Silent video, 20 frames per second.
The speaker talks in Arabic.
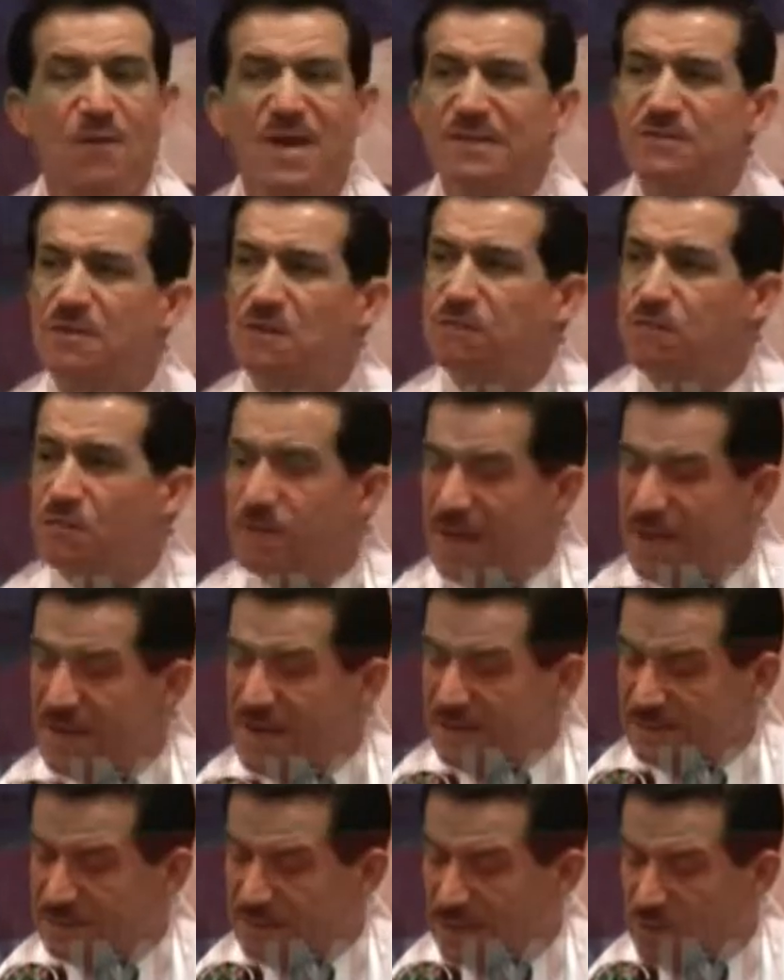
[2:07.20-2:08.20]
أخواتي
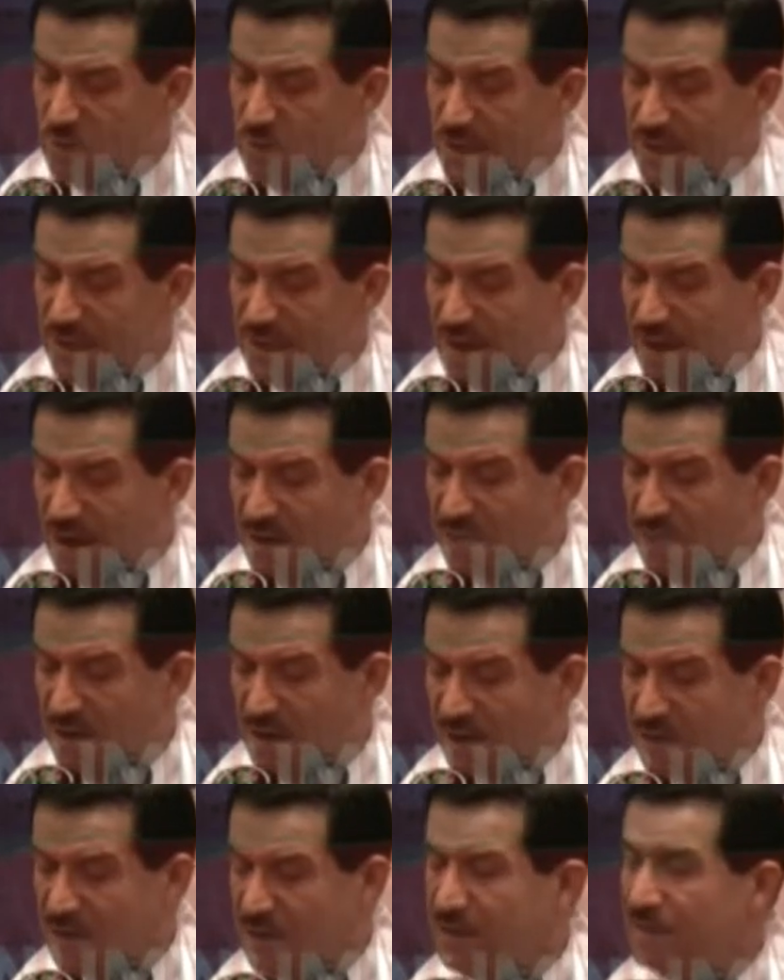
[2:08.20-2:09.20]
الفضليات إخواني
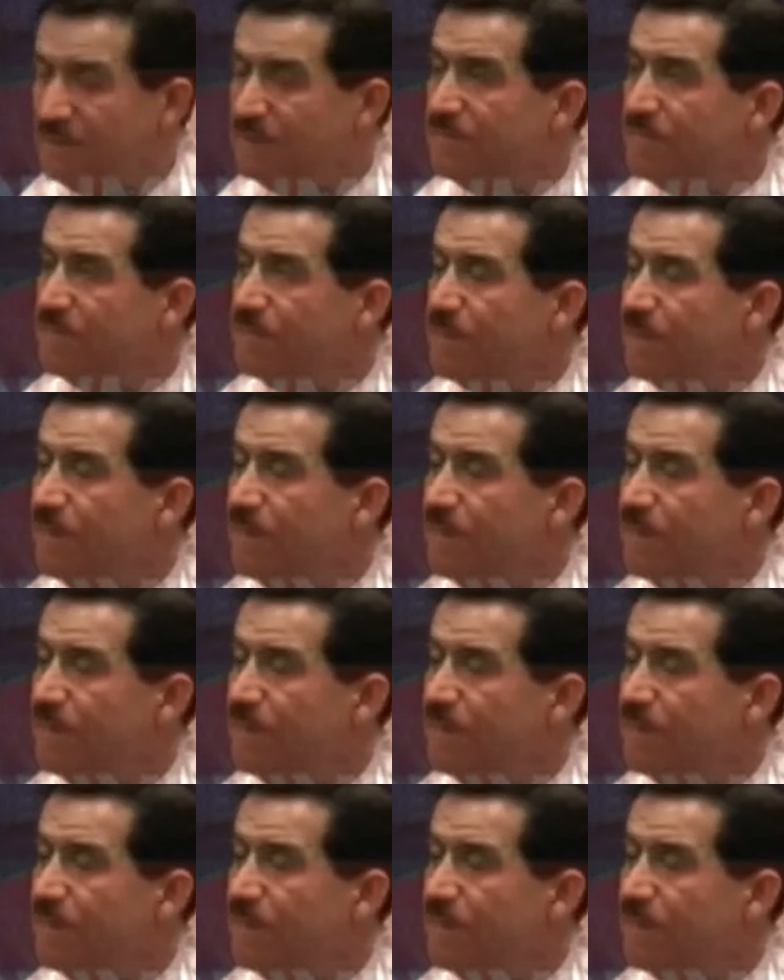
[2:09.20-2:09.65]
الأفاضل